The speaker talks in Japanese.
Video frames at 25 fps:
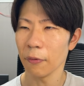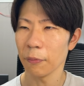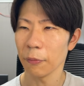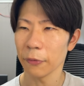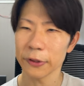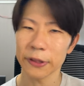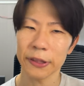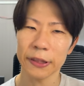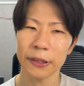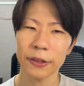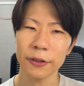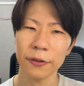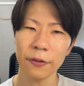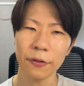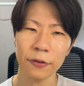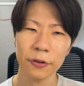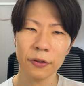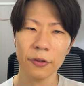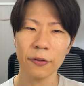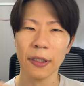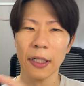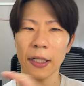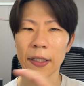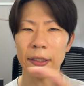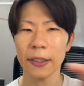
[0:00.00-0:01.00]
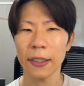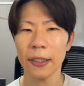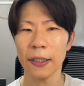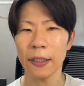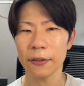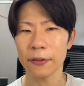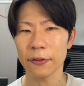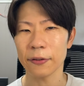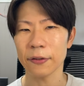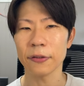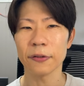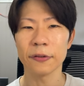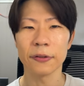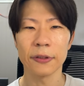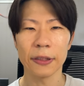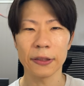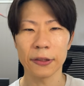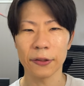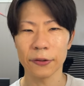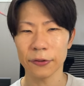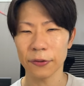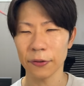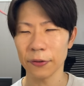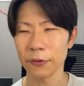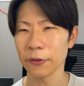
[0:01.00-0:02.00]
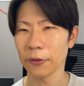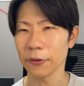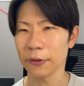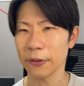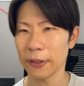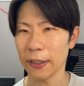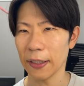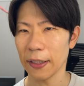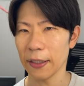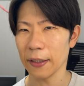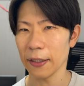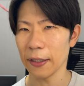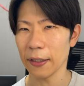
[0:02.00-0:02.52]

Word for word: もう実力と関係なく来るんですよ、そういうのって。